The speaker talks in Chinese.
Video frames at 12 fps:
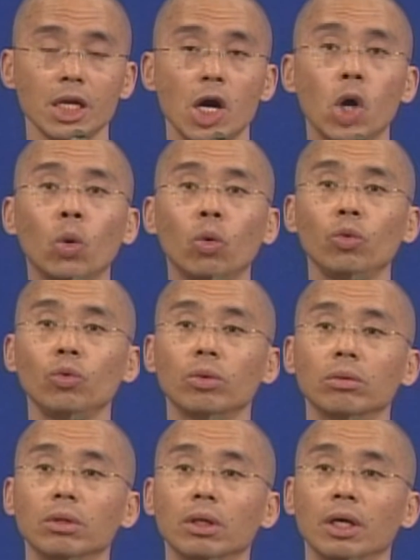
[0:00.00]
欧
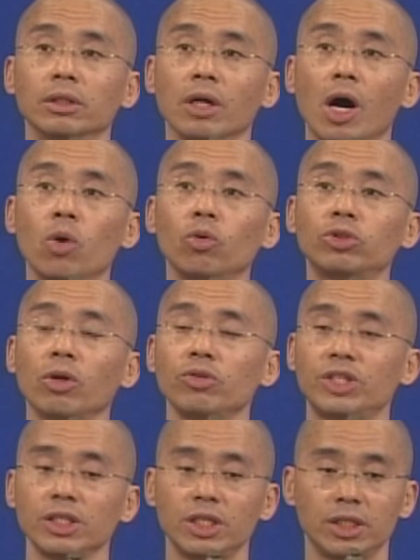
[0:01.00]
呃，这欧洲
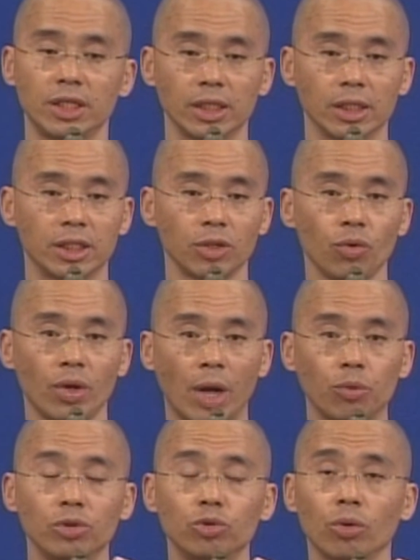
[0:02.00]
经济体已经越来
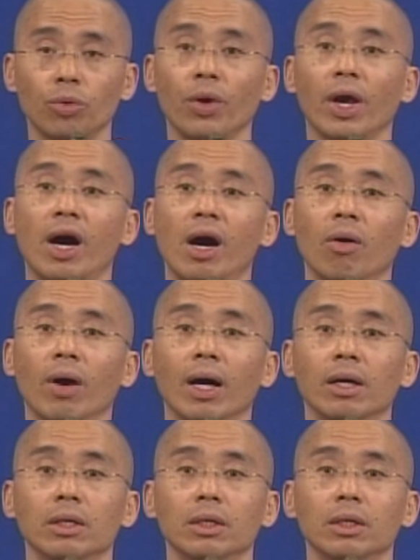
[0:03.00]
运作的越好啊。